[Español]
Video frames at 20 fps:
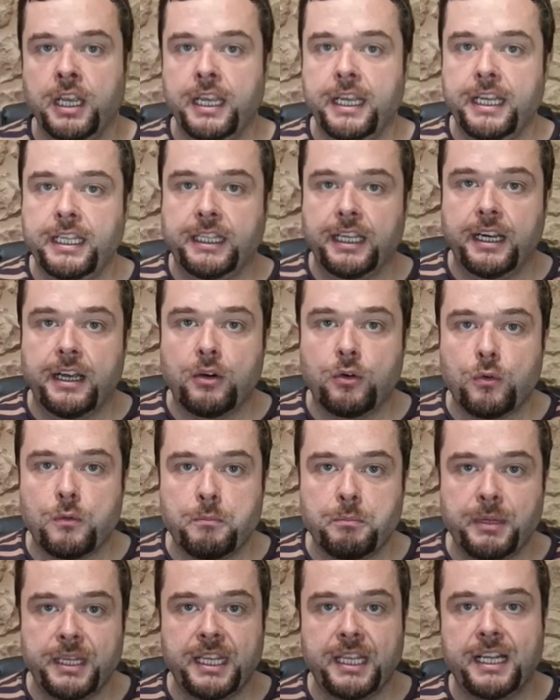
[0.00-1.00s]
y tengan
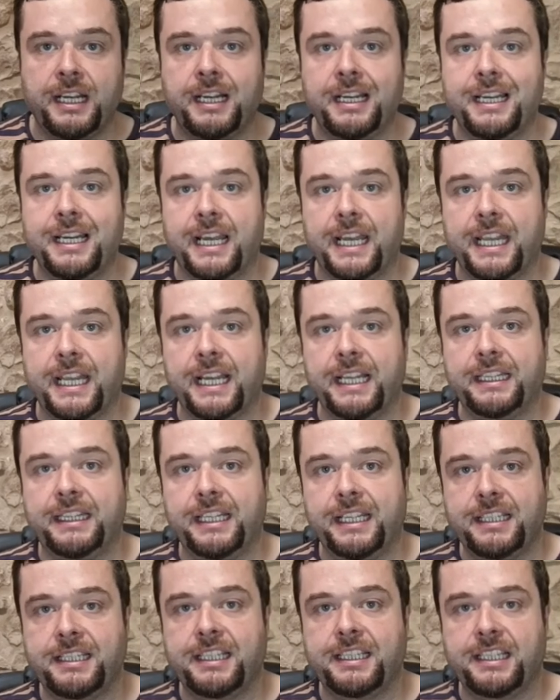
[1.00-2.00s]
cumplida la edad
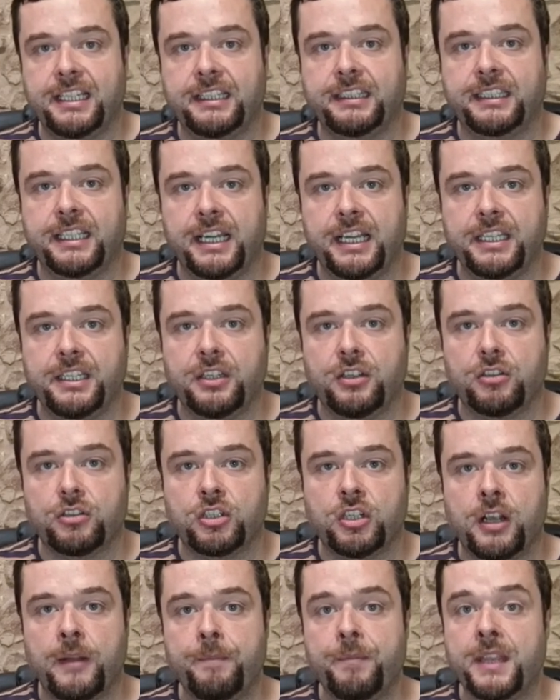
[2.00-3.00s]
de 60 años.